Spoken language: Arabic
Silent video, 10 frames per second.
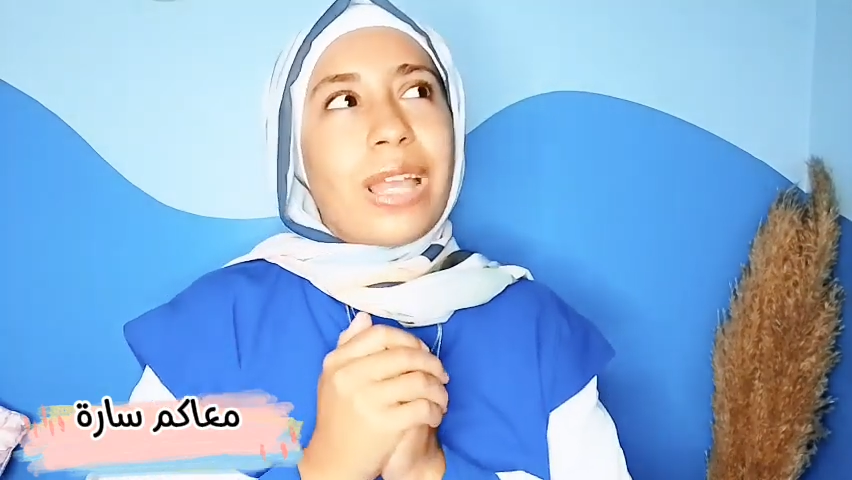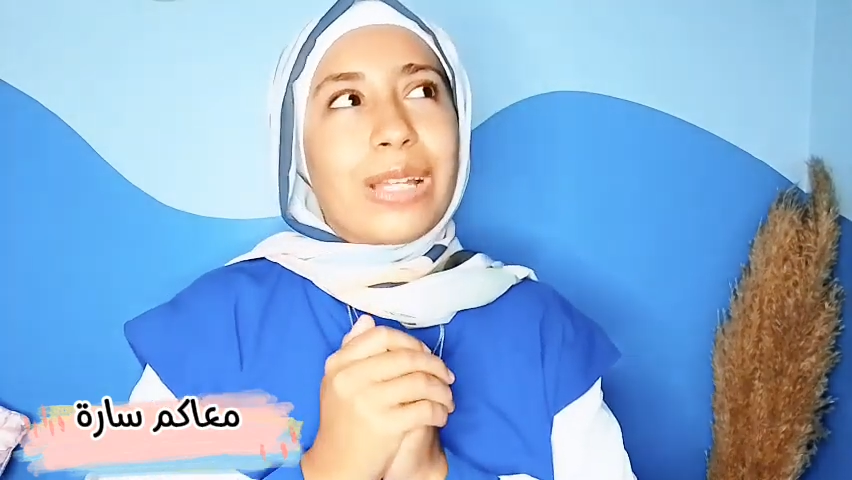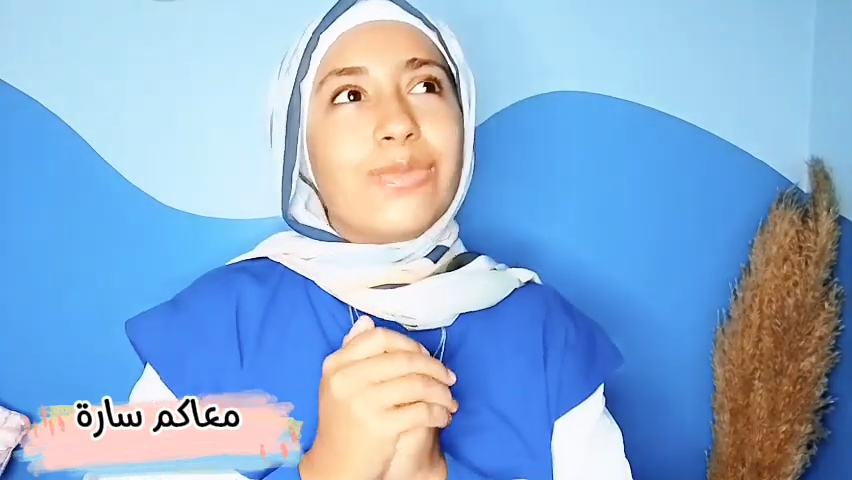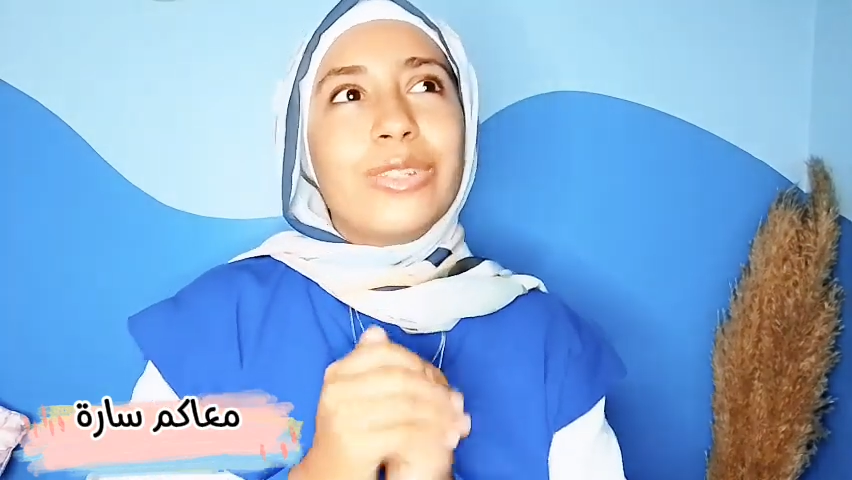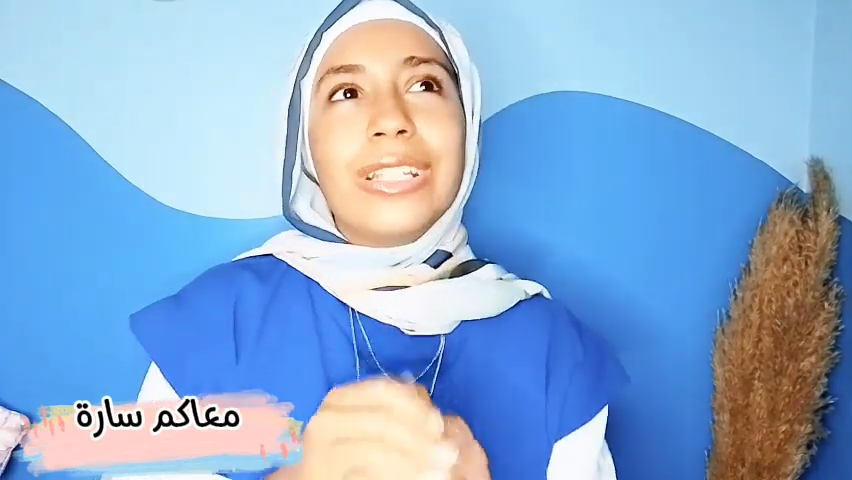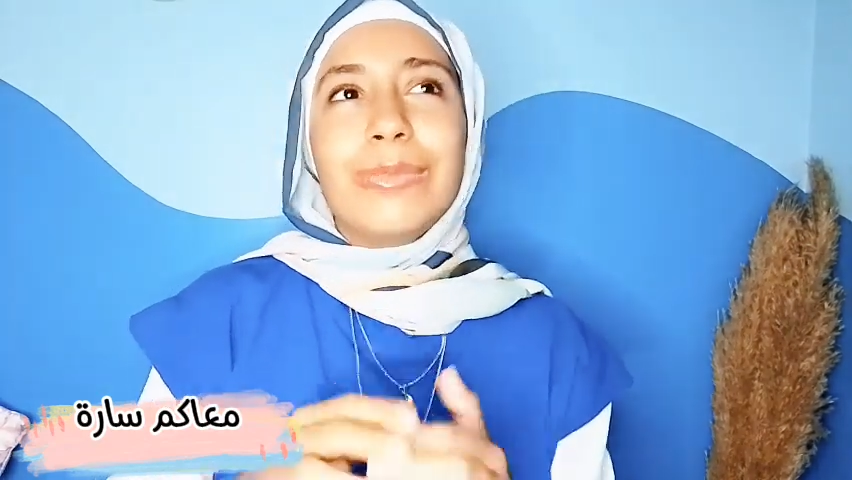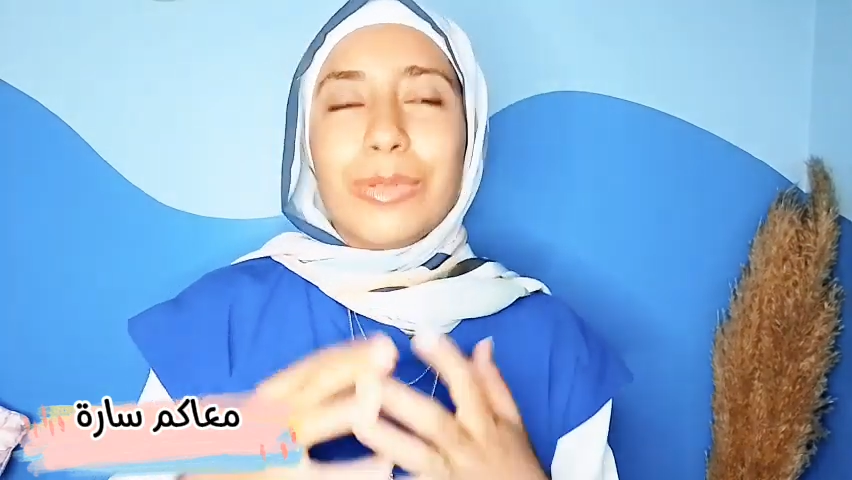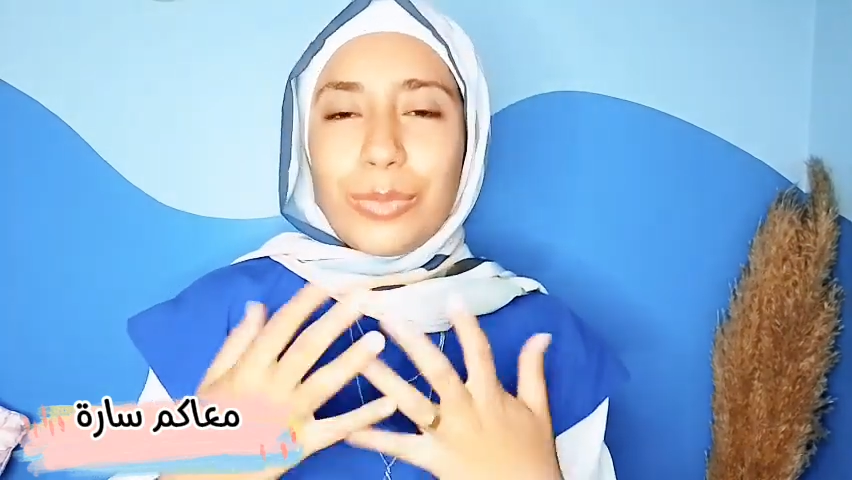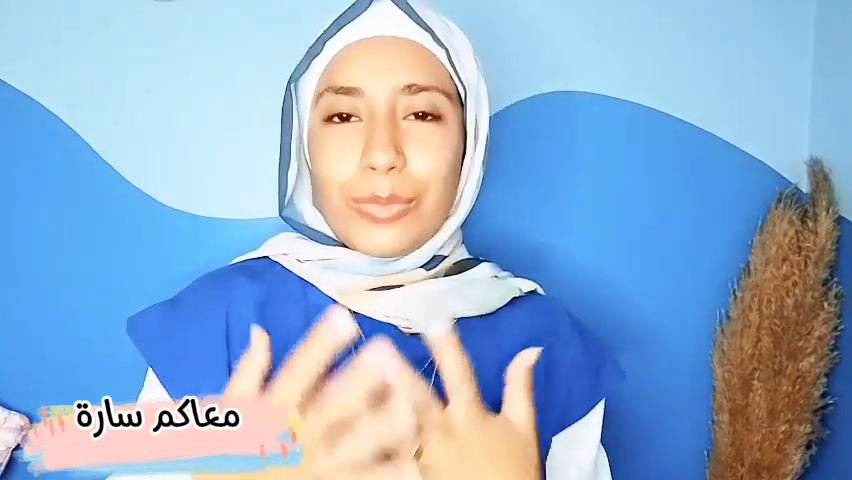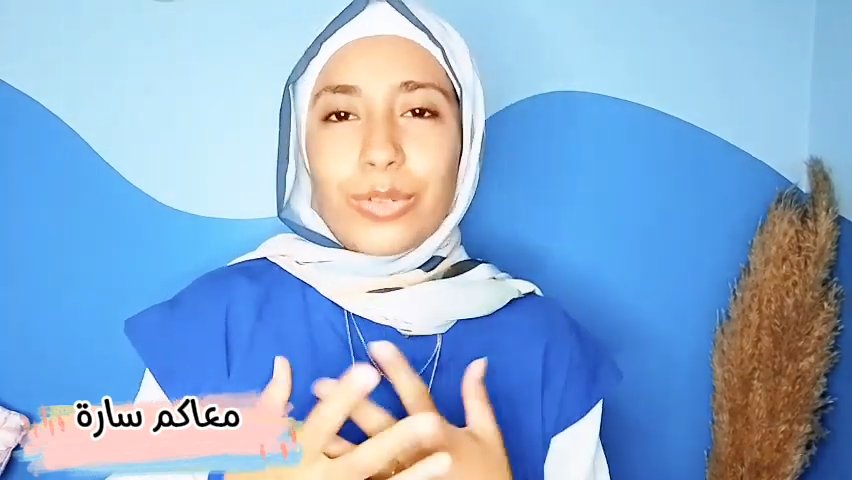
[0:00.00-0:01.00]
عارفين
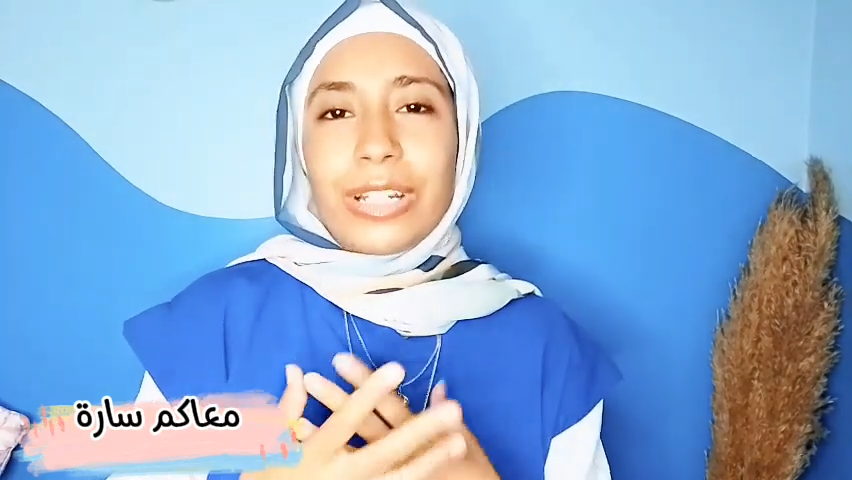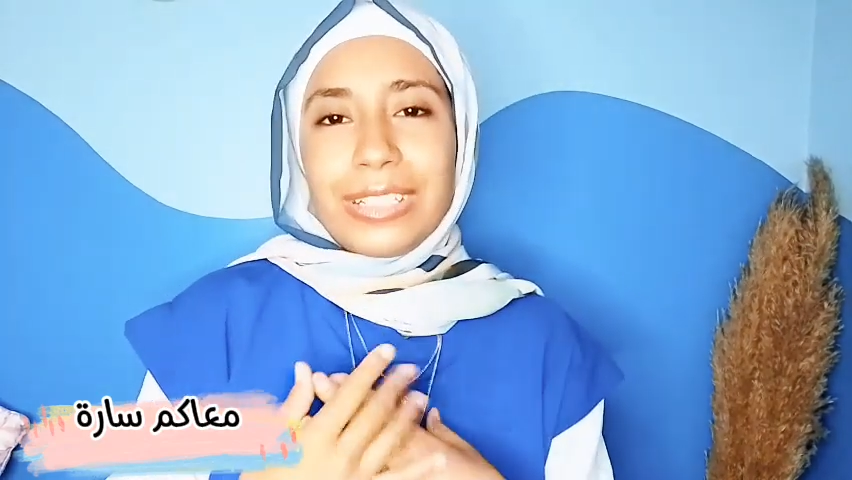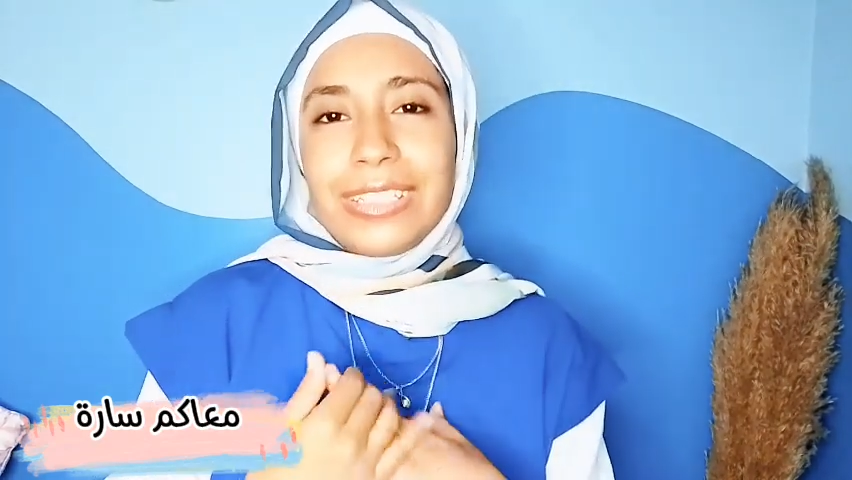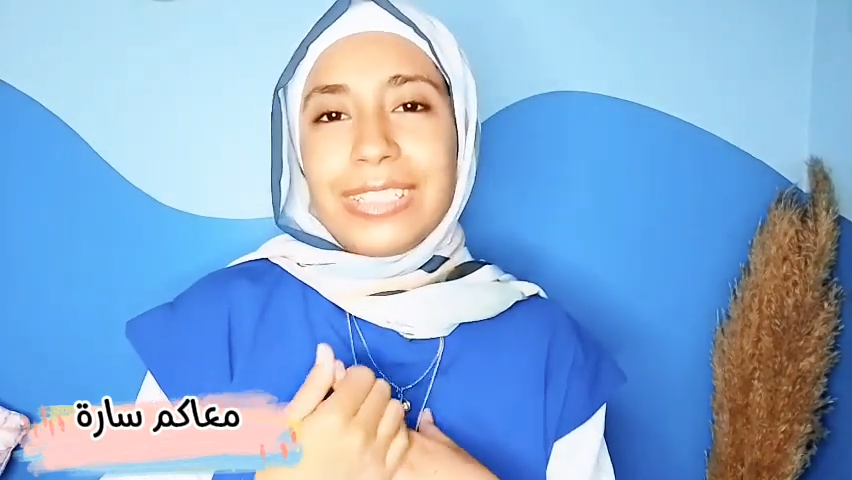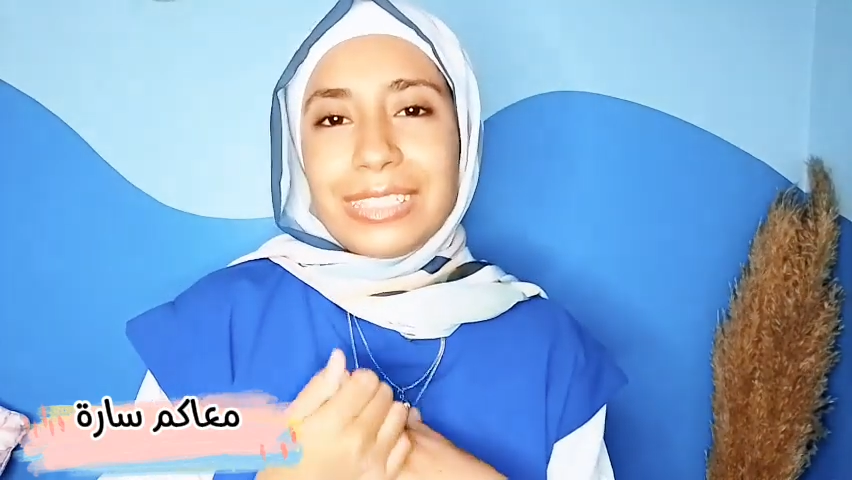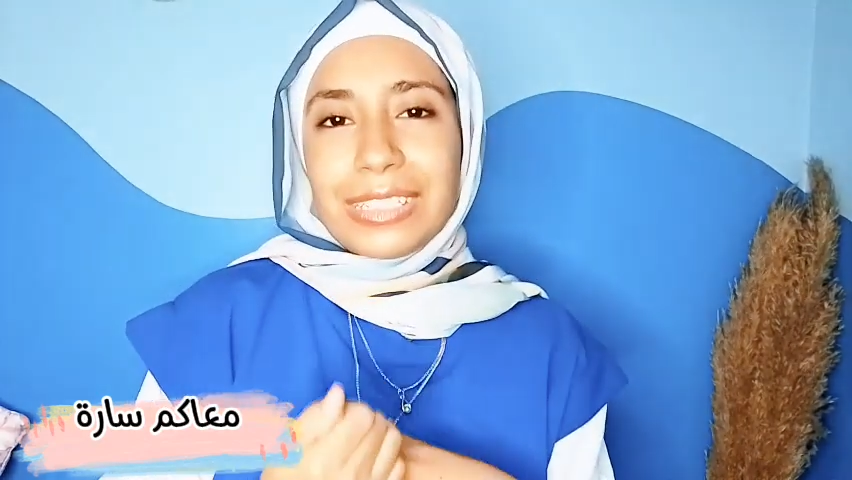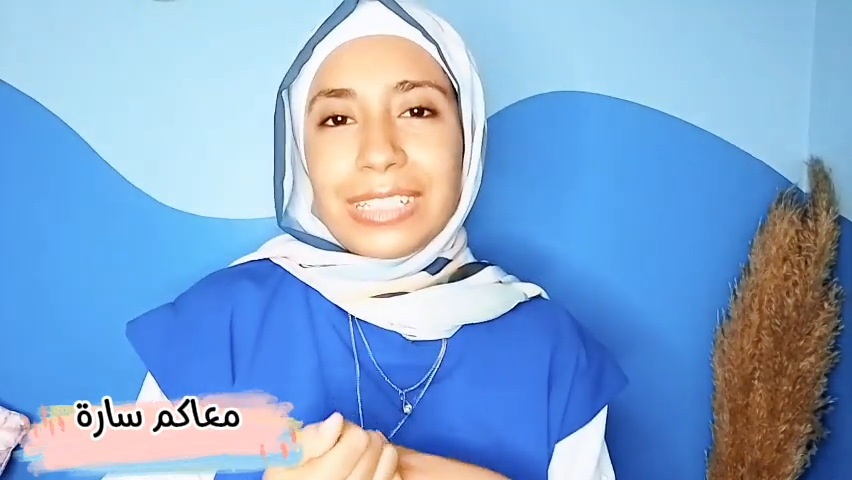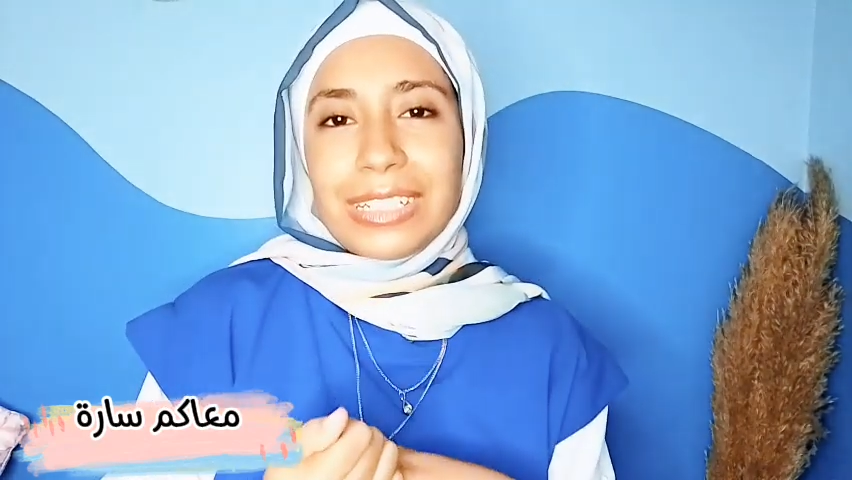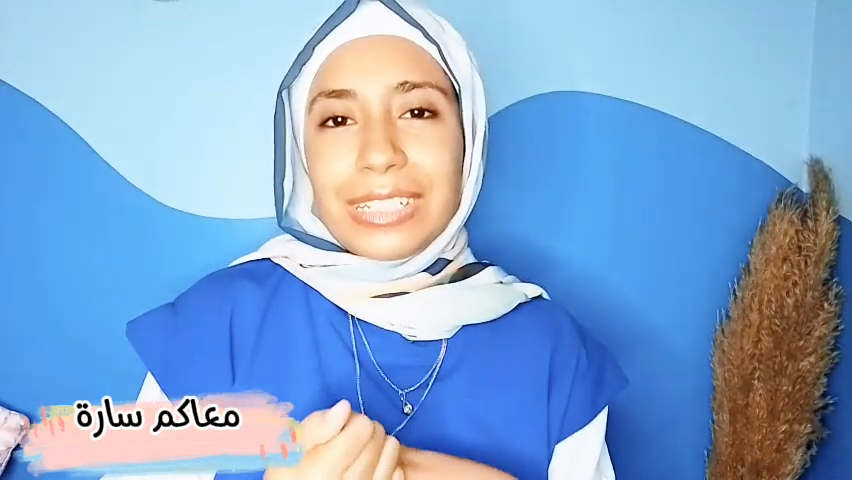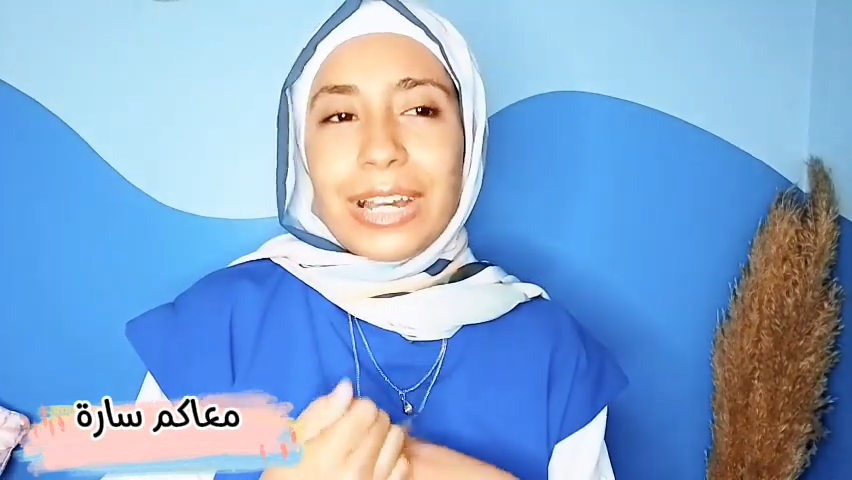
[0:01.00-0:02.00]
لما بيمر علينا آه،